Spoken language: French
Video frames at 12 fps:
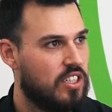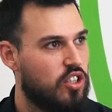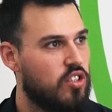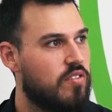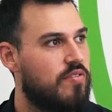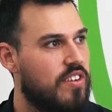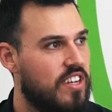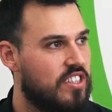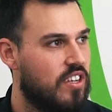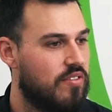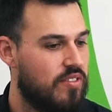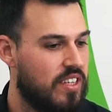c'est juste une
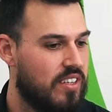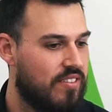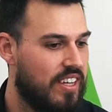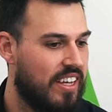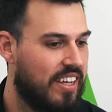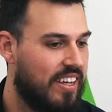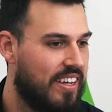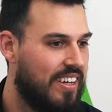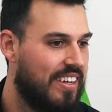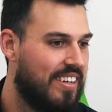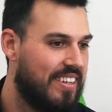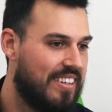philosophie qui vient.
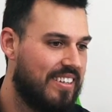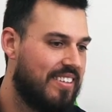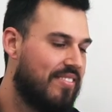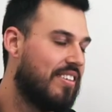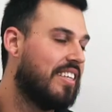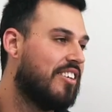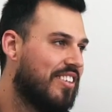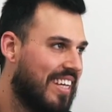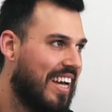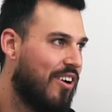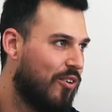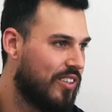Euh, qui vient de
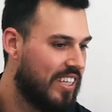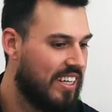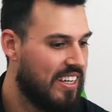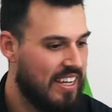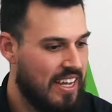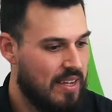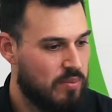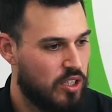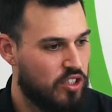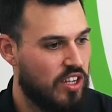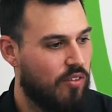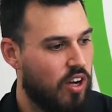très longtemps.
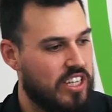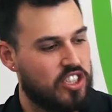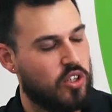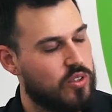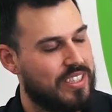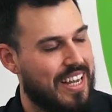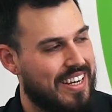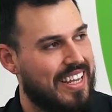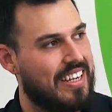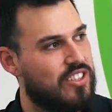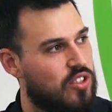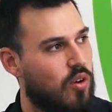C'est juste de voir les choses telles
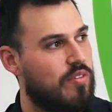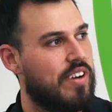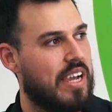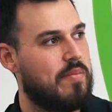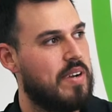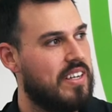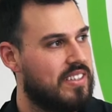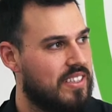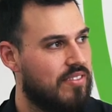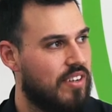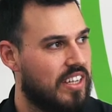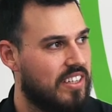qu'elles sont vraiment.
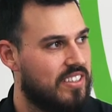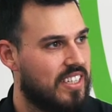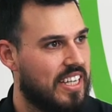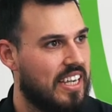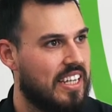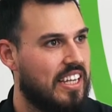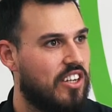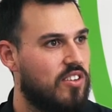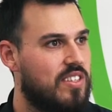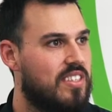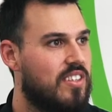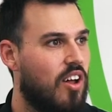Fait que, tu sais, quand
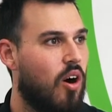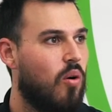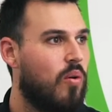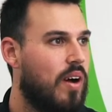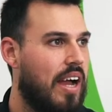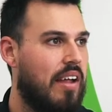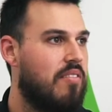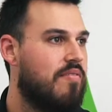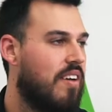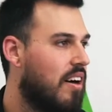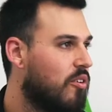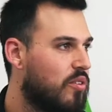quelqu'un dit non à une
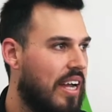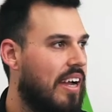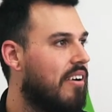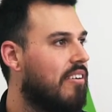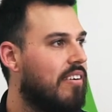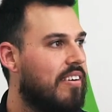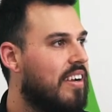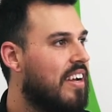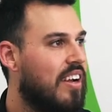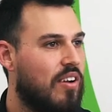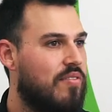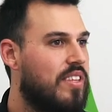vente, à une
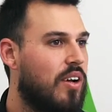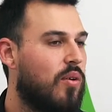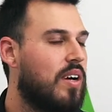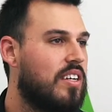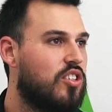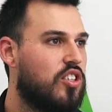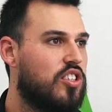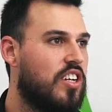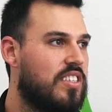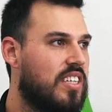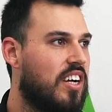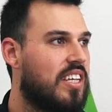vidéo, juste
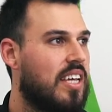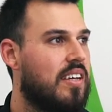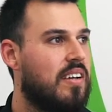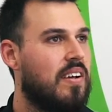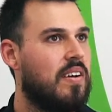de dire, OK,